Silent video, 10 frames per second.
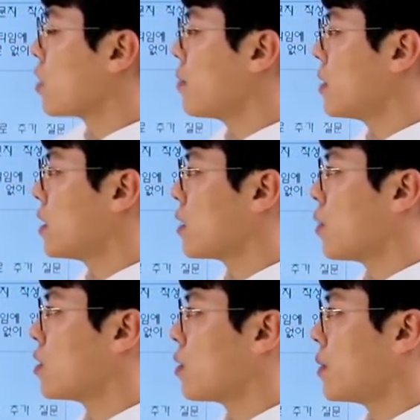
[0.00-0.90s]
서비스직
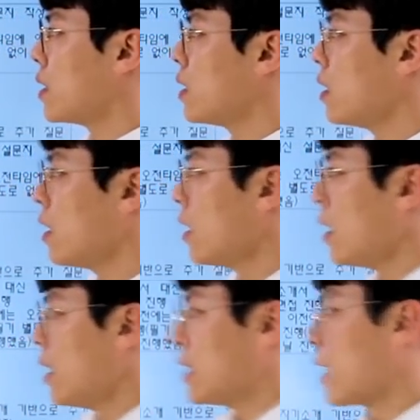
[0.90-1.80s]
면접이든
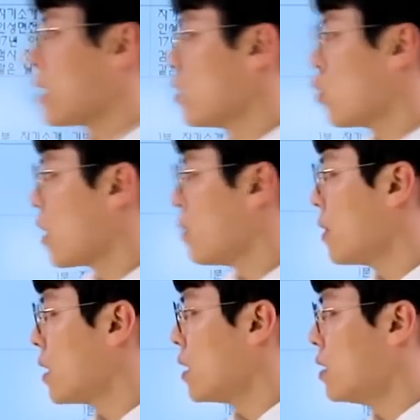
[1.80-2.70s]
자기소개 및